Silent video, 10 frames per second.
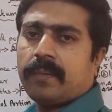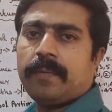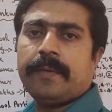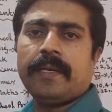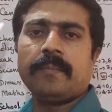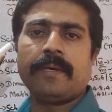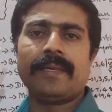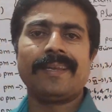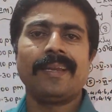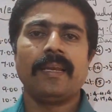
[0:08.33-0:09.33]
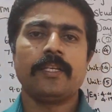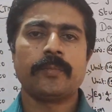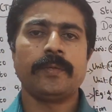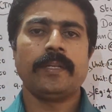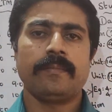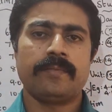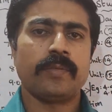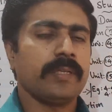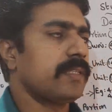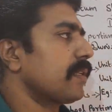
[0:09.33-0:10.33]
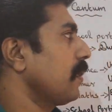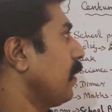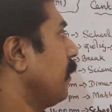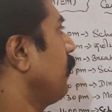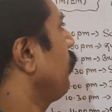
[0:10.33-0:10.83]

தமிழ் மீடியம் அண்ட் இங்கிலீஷ் மீடியம் ஸ்டூடெண்ட்ஸுக்கான